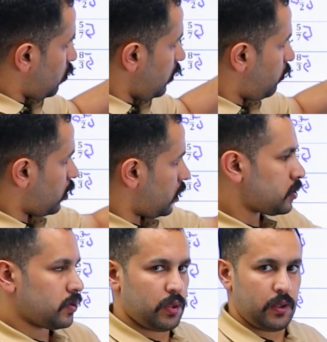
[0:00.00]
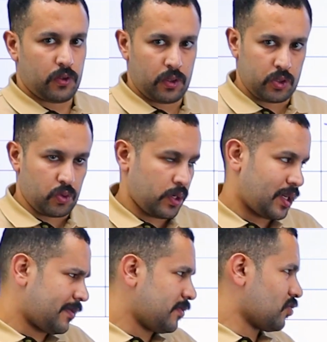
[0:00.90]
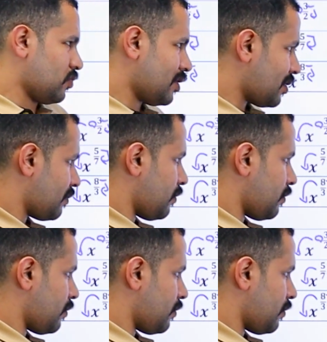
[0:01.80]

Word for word: واللي فوق ايش واللي فوق جوا يا رب تكون